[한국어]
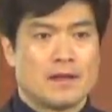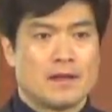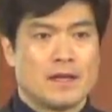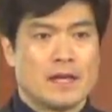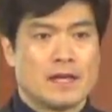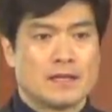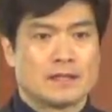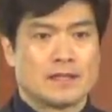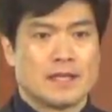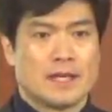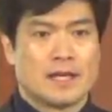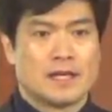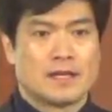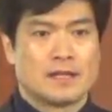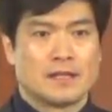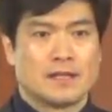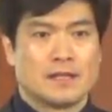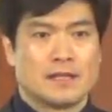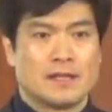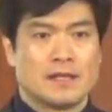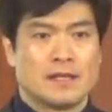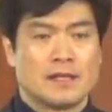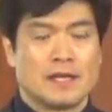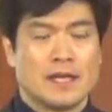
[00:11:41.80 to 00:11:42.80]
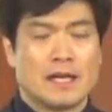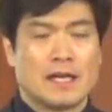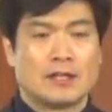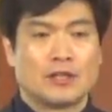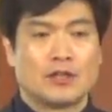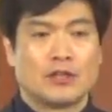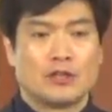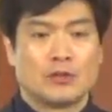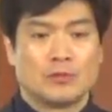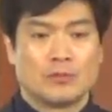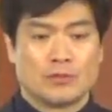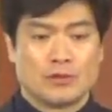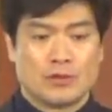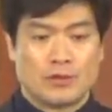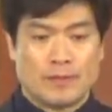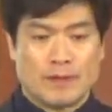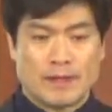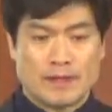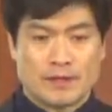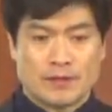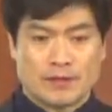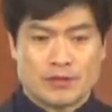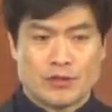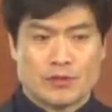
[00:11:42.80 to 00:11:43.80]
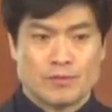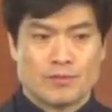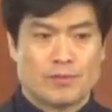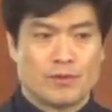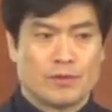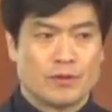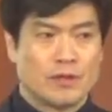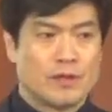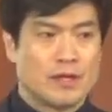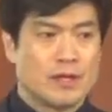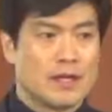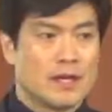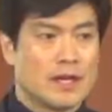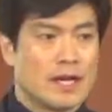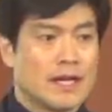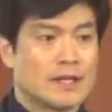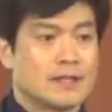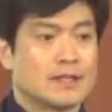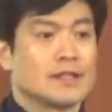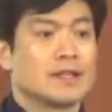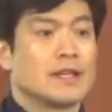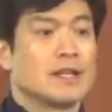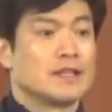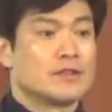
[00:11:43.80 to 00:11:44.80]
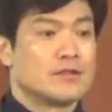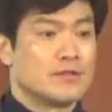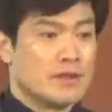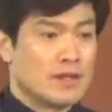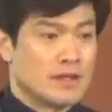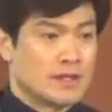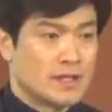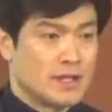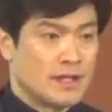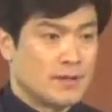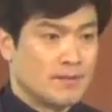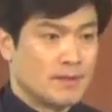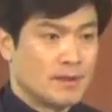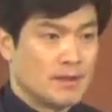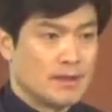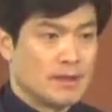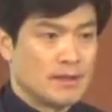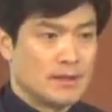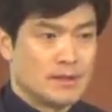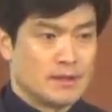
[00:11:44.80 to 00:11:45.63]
항상 하늘로부터 받은 축복을 간증할 줄 아셔야 합니다.